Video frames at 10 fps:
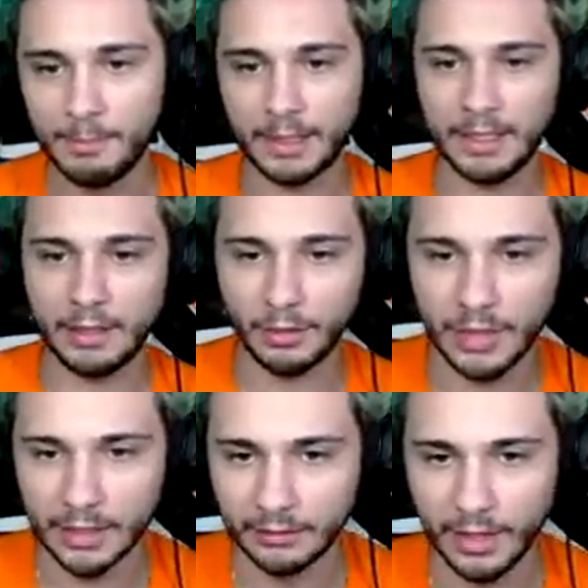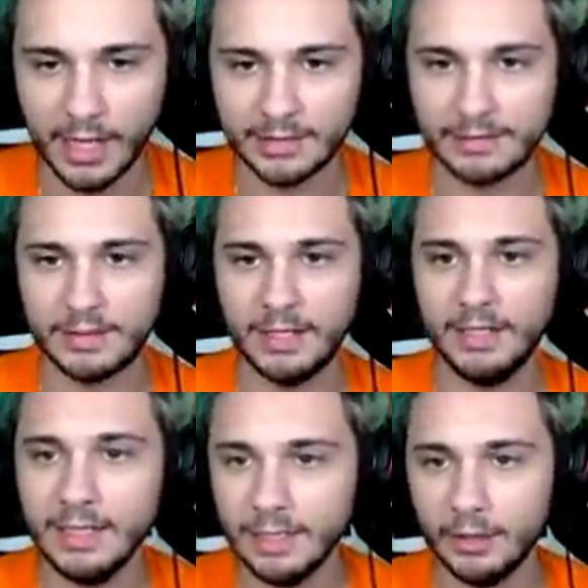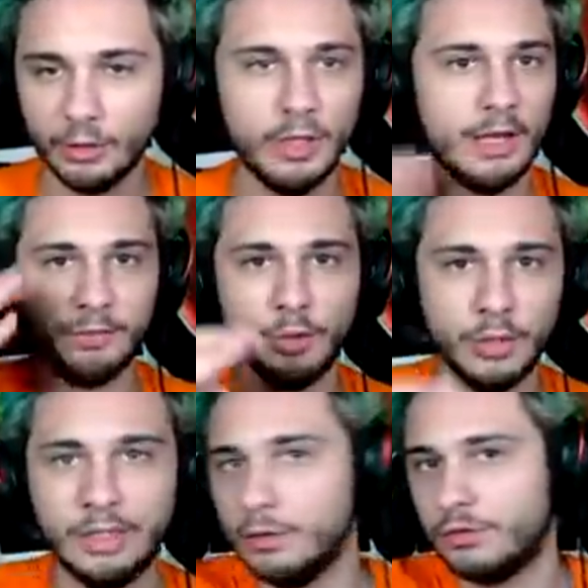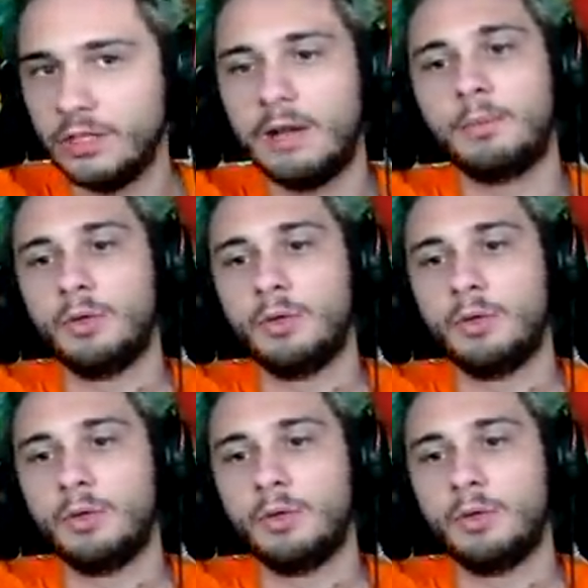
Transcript: perché ricordate ragazzi che io e voi non siamo